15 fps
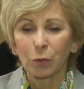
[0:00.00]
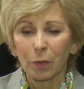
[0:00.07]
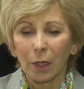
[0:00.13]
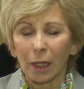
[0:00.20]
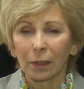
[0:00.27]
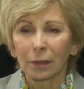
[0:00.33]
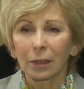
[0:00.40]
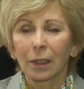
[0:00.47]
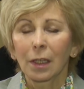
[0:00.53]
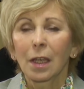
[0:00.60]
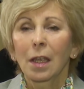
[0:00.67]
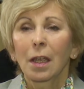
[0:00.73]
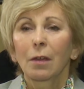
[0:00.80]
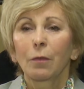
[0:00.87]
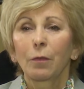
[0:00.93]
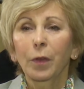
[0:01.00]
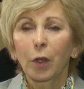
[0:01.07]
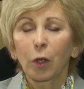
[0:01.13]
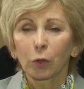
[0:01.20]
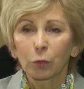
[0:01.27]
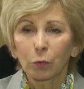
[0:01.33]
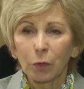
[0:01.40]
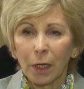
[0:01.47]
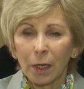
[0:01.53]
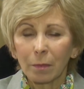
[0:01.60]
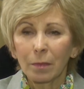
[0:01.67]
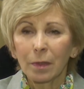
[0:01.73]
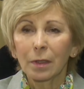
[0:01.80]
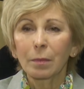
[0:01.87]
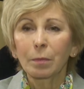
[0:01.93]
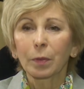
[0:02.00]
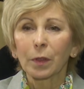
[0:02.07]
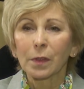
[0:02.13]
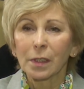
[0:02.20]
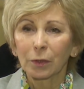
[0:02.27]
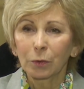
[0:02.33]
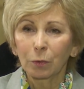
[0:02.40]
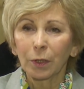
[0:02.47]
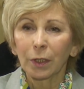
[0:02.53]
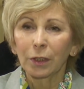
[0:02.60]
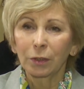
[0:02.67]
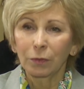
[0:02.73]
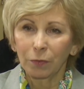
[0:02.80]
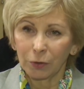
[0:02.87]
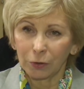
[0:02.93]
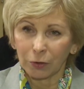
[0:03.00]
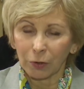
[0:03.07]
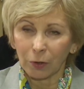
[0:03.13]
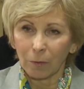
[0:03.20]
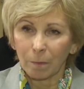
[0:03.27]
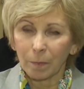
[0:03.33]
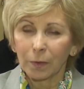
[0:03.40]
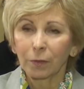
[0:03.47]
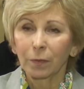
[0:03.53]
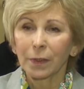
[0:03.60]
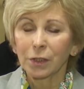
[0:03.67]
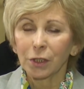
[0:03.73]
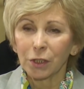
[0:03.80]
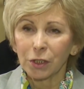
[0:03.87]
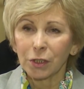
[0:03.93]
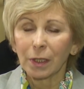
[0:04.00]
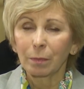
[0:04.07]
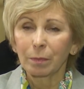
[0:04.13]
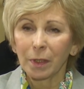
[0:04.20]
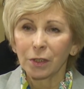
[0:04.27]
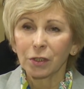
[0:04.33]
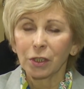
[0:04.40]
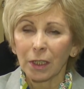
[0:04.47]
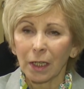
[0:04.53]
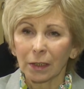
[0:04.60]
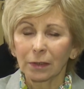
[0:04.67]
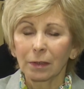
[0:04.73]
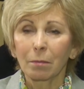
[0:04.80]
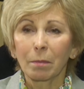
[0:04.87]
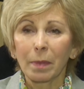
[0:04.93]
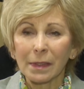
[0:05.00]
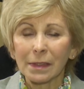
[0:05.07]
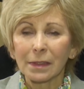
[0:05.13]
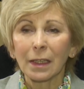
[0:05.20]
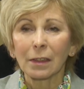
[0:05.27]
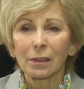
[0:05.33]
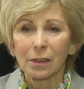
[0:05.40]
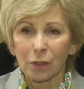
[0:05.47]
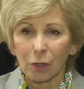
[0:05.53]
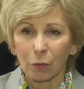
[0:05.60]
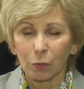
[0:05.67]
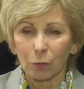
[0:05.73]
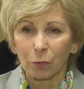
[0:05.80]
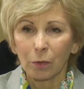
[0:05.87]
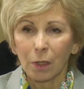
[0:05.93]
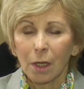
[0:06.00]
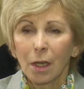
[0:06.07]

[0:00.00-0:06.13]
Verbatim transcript: lat wykonujemy procedurę in vitro. 25 lat bez nadzoru.